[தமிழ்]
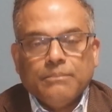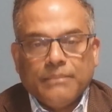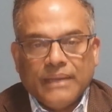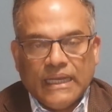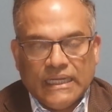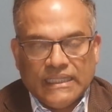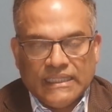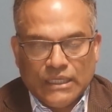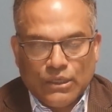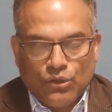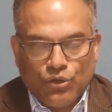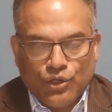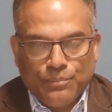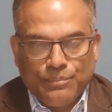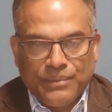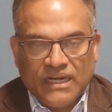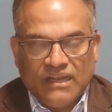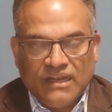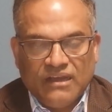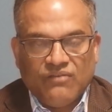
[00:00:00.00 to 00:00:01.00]
மேலதிக
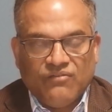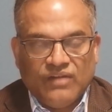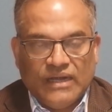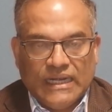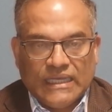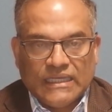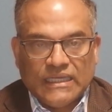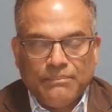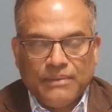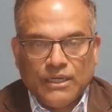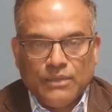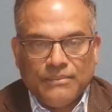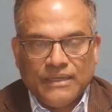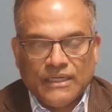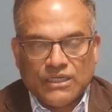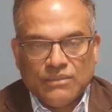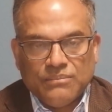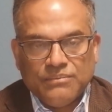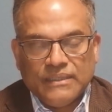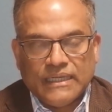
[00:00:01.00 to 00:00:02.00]
கொடுப்பனாக வழங்கப்படும்
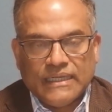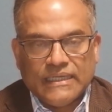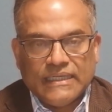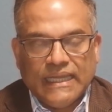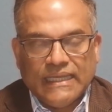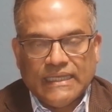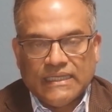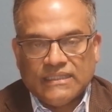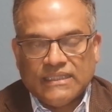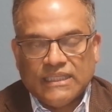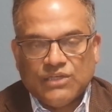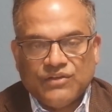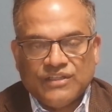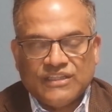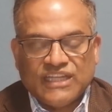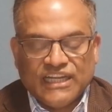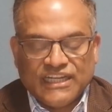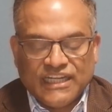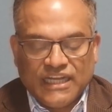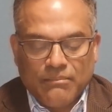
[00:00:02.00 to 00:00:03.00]
என்றும் இரண்டாயிரத்தி
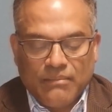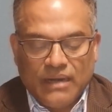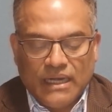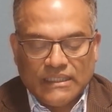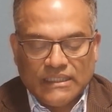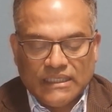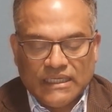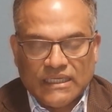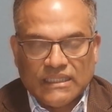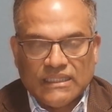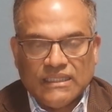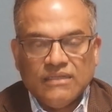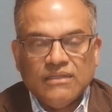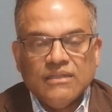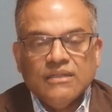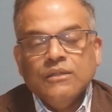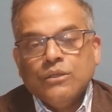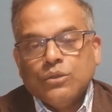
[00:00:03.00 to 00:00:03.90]
இருபத்தி ரெண்டாம் ஆண்டிலிருந்து